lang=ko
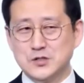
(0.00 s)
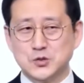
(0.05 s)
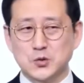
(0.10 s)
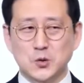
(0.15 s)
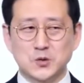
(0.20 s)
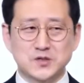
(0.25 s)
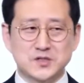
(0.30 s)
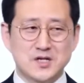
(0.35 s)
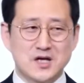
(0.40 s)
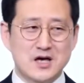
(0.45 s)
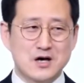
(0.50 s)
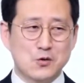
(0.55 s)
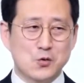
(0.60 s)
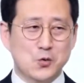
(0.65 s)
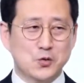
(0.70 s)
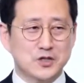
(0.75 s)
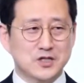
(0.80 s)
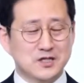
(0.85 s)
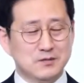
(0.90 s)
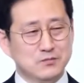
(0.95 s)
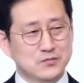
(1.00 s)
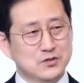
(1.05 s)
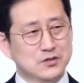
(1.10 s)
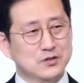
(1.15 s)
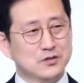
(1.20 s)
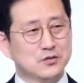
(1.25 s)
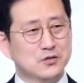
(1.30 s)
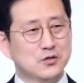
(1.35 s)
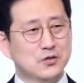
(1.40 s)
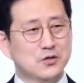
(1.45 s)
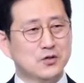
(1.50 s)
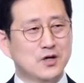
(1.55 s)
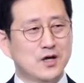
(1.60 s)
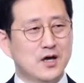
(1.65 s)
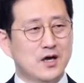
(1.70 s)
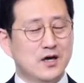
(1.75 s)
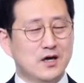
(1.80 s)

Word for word: 속상하고 힘들고